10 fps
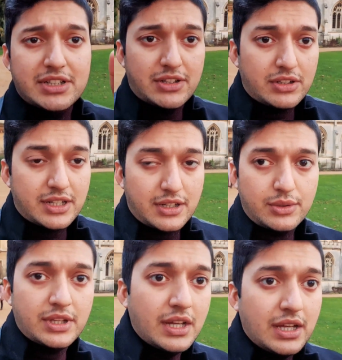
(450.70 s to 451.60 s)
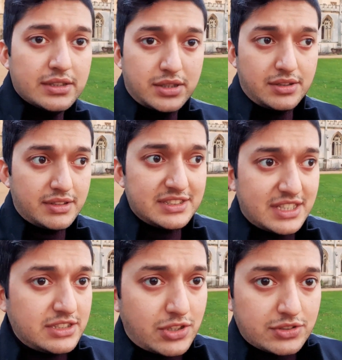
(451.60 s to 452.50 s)
வந்து நாட் அலவுட் ஸோ இது வந்து
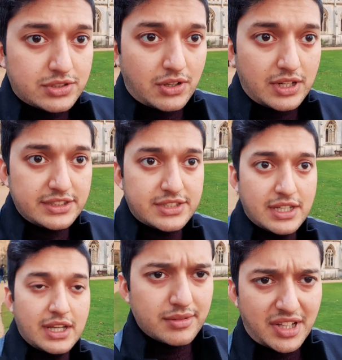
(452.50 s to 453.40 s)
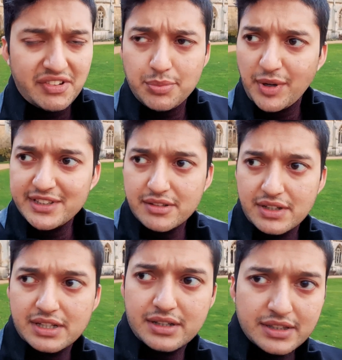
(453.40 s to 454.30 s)
சென்ட் ஜான்ஸ் காலேஜ் நிறைய
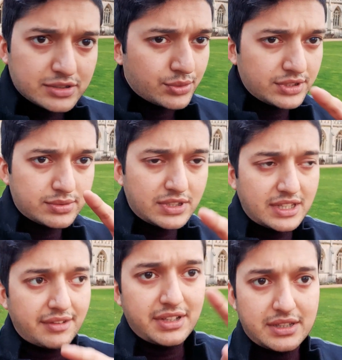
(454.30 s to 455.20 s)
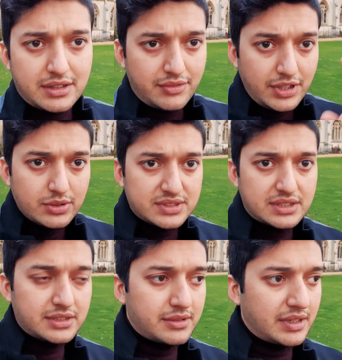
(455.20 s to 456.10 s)
பார்த்துக்குவீங்க நான் சுற்றி சுற்றி நிறைய அந்த வீடியோஸ்
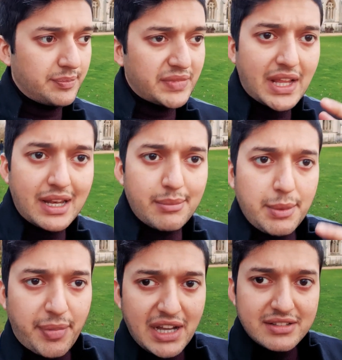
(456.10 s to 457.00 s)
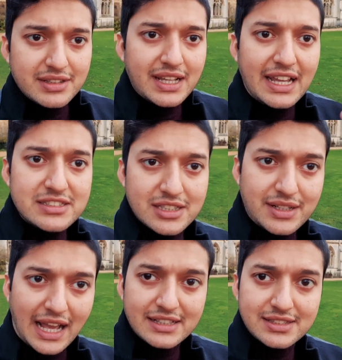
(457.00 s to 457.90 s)
எடுத்துருக்கேன் எல்லாமே பார்க்குறதுக்கு
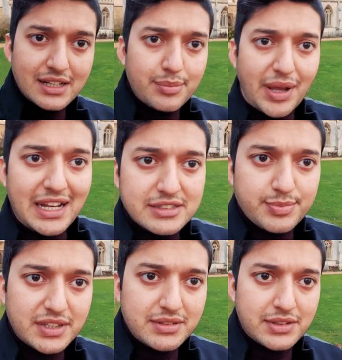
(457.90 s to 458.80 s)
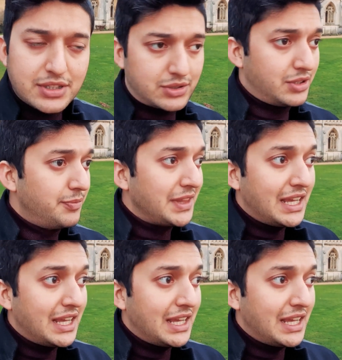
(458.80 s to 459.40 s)
ஏன்ஷியன் கேஸ்டல் பேலஸ் மாதிரி இருந்திருக்கும்